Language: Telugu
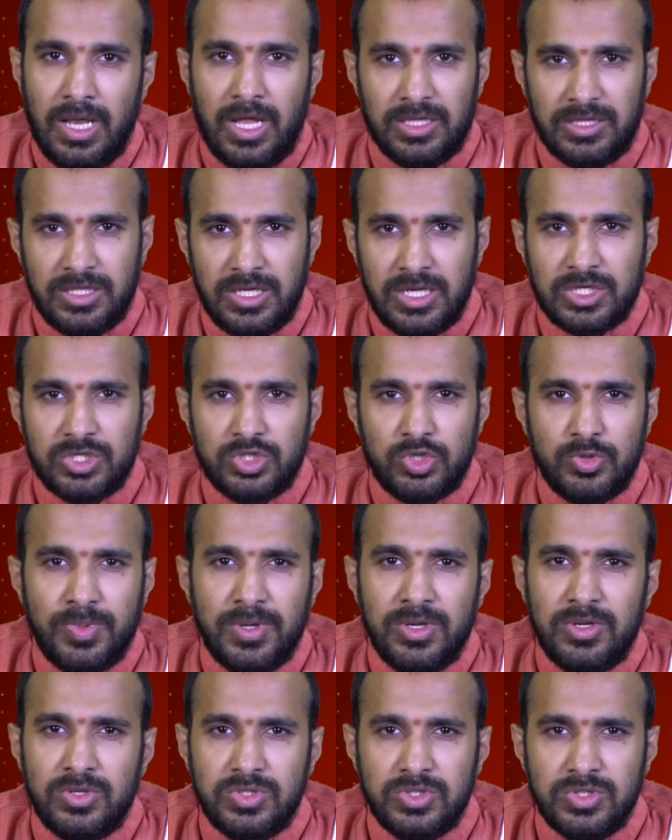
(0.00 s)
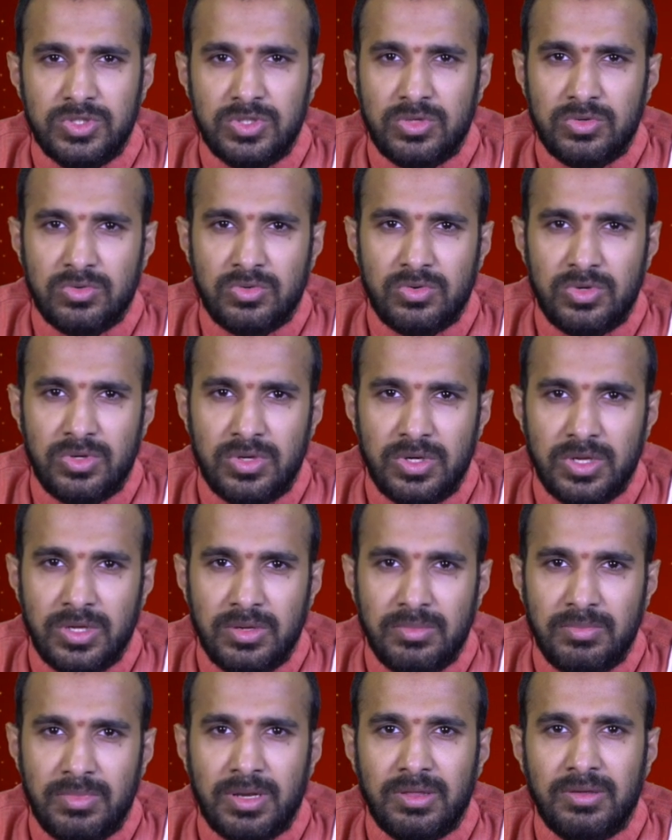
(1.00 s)
అయితే లక్ష రూపాయలు వచ్చిందనుకోండి
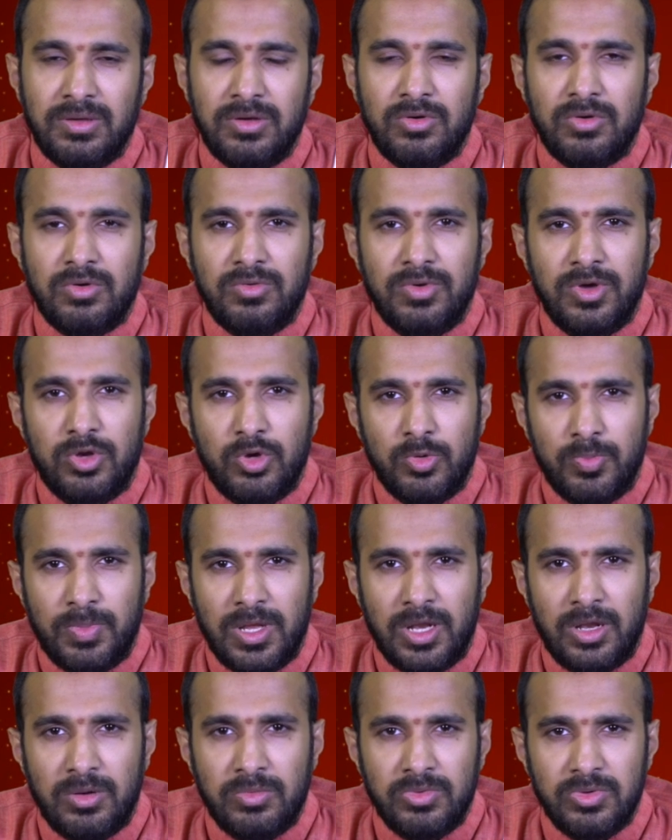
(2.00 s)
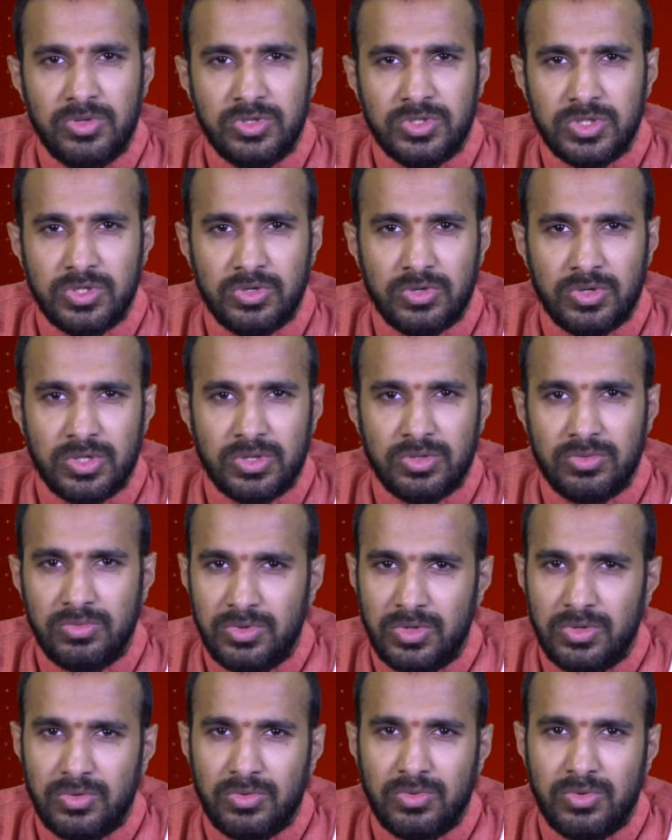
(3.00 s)
మనకి ఒక వెయ్యి రూపాయలు అనుభవించే యోగ్యత
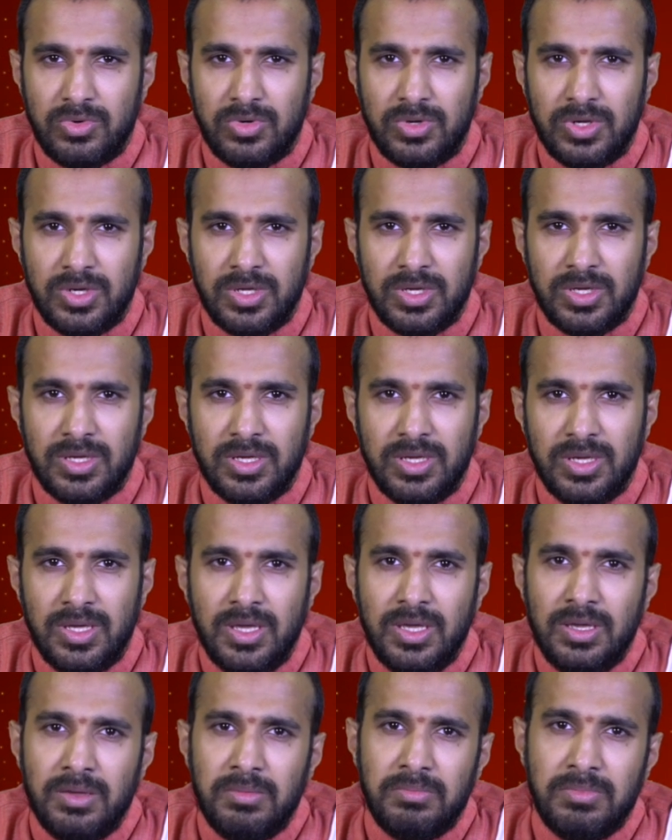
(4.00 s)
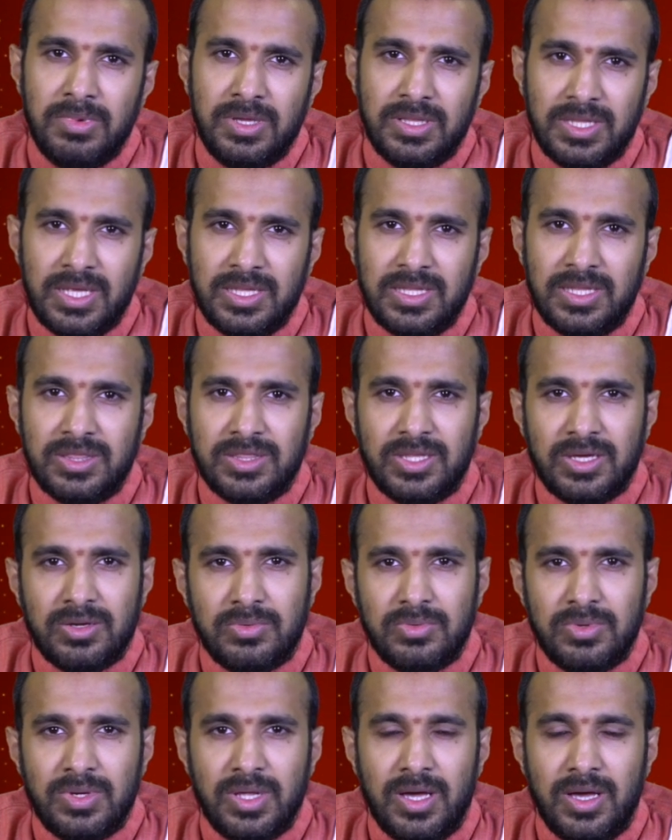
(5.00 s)
ఉందనుకోండి మిగతాదంతా
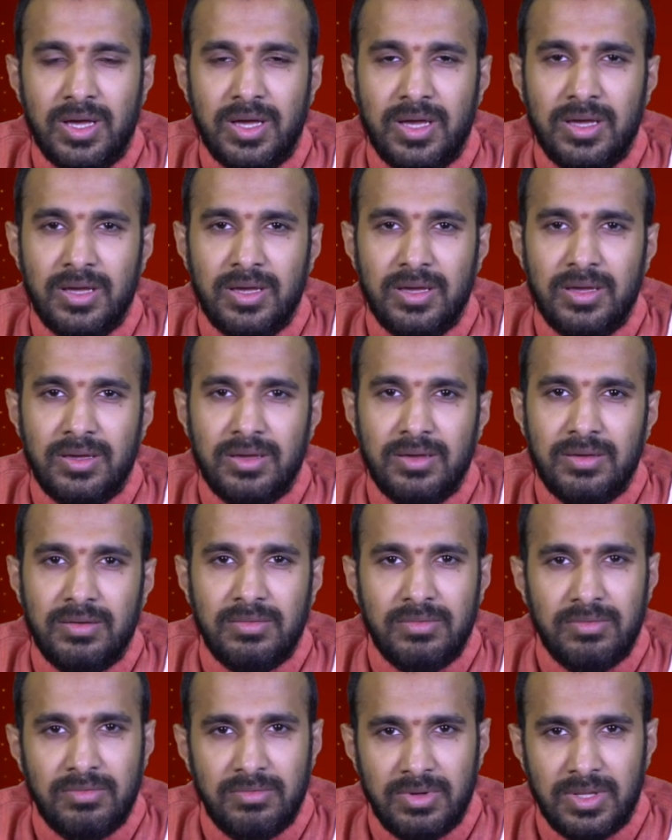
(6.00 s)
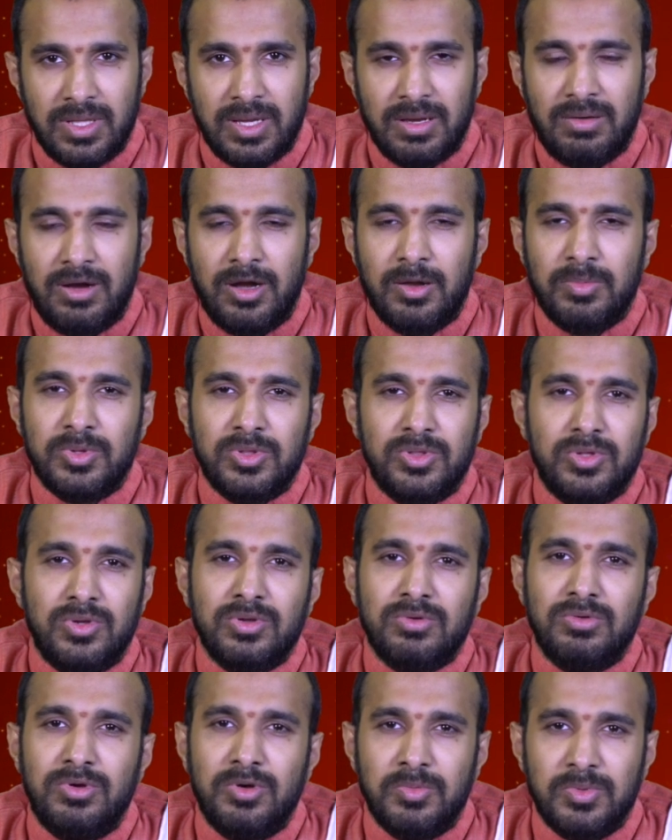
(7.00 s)
కూడా వేరే వాళ్ళ
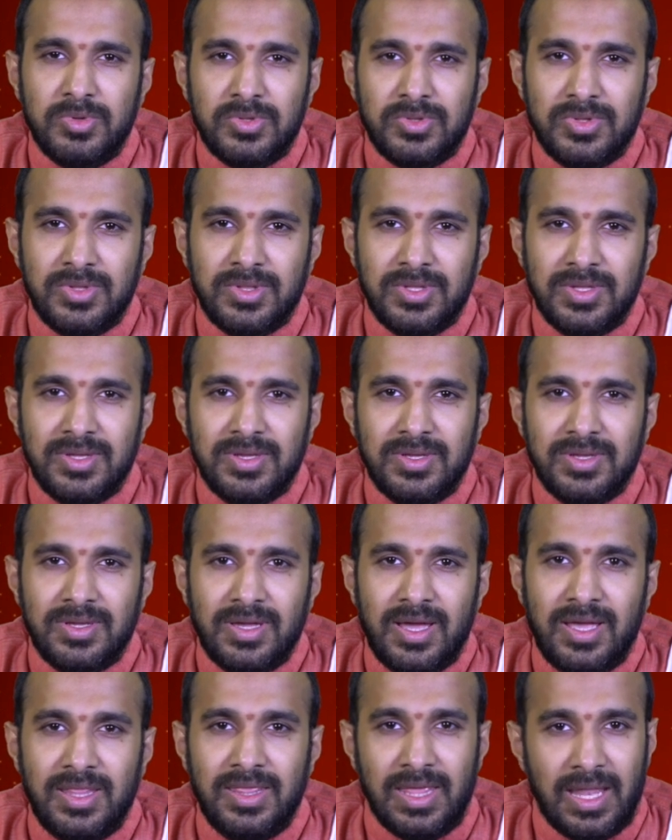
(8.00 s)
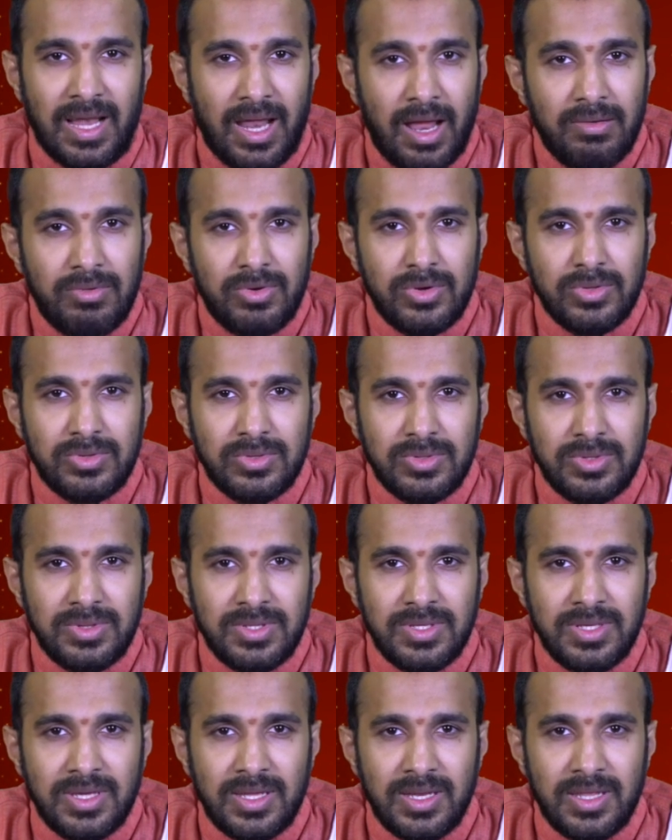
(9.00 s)
పొద్దులోకి వెళ్ళిపోతుంది అది ఎలా
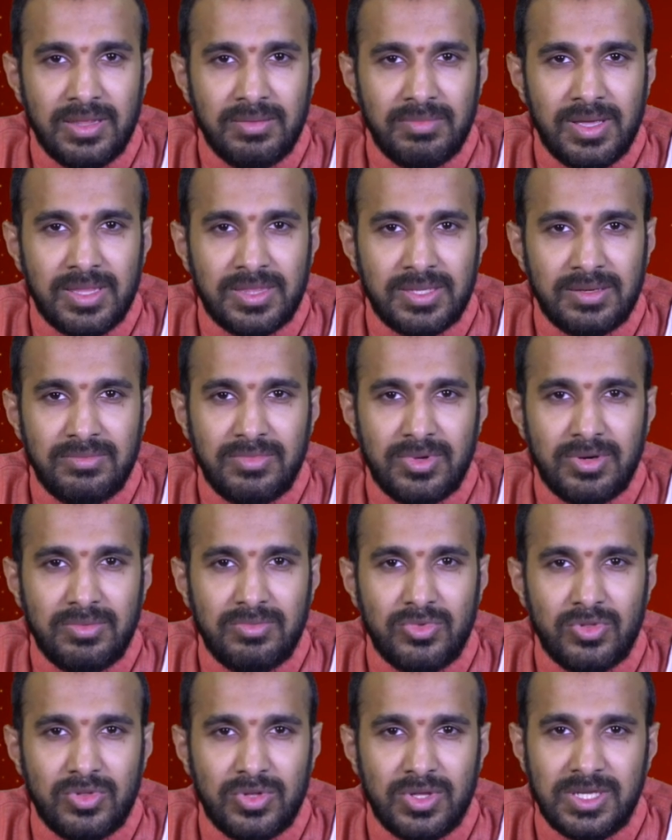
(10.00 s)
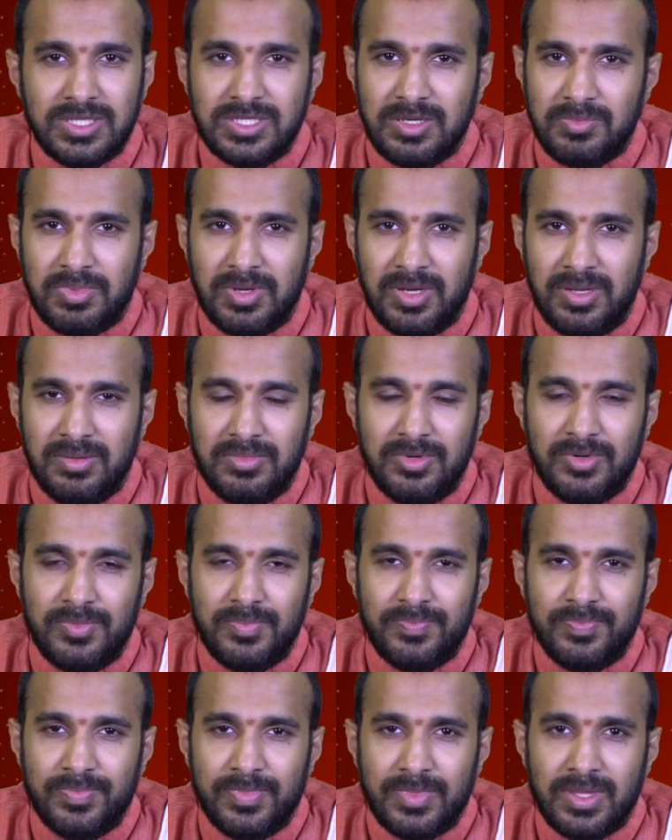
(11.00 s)
వెడుతుంది అనేది మాత్రం మనం ముందుగా చెప్పలేము
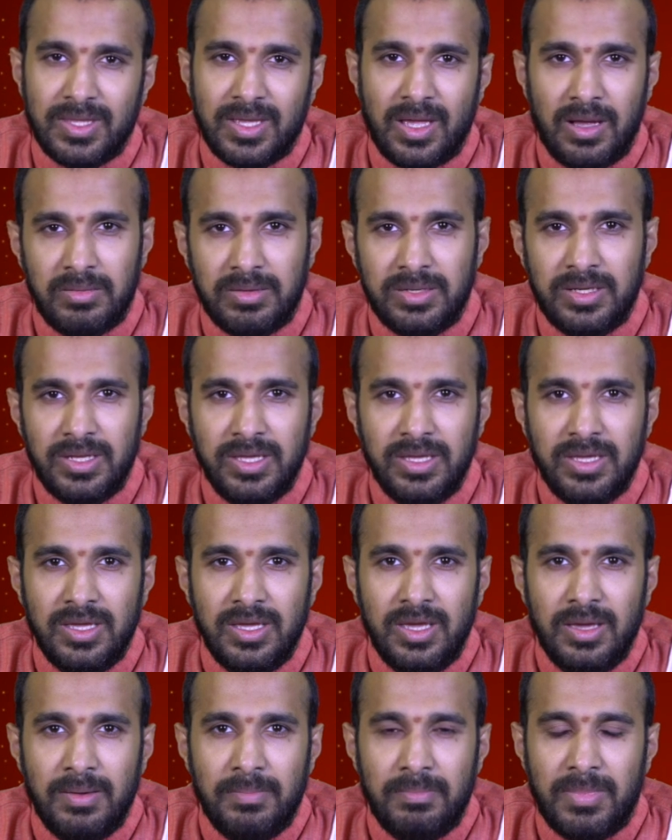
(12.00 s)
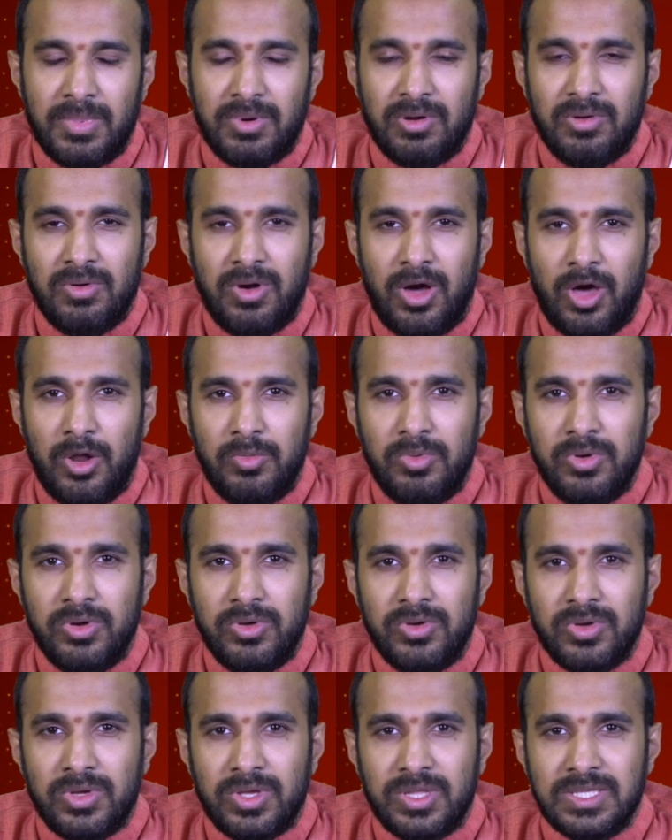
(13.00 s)
కాబట్టి మనం అనుభవ
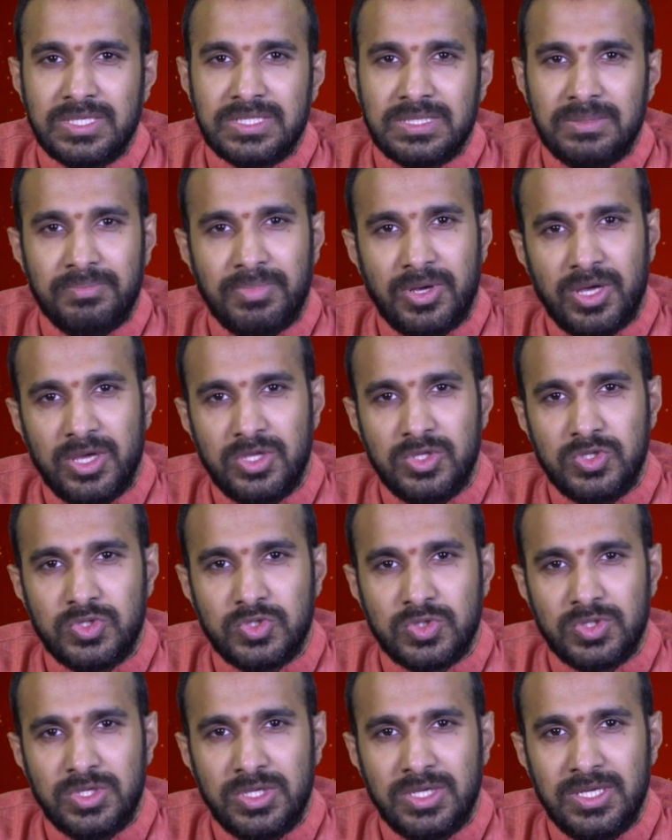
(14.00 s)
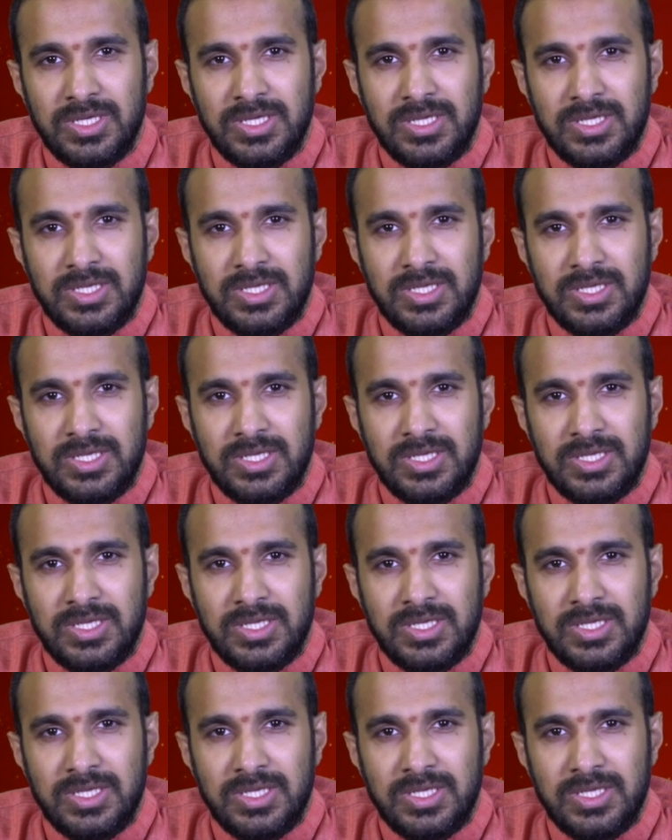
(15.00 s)
యోగ్యత సంపాదించుకుని